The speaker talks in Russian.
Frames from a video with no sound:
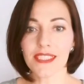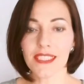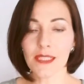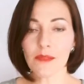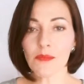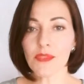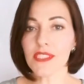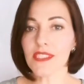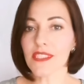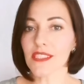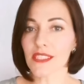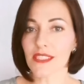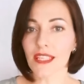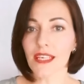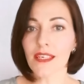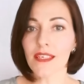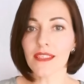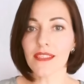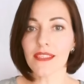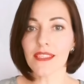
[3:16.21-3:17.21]
тема
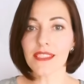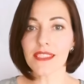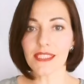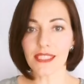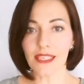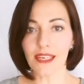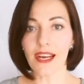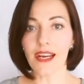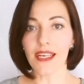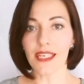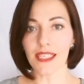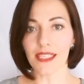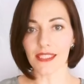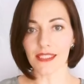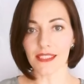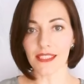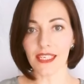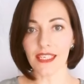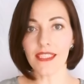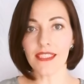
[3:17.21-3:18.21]
зашла о
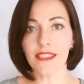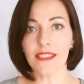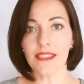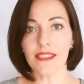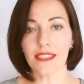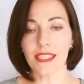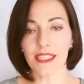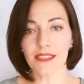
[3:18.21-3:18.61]
страхах, да, и,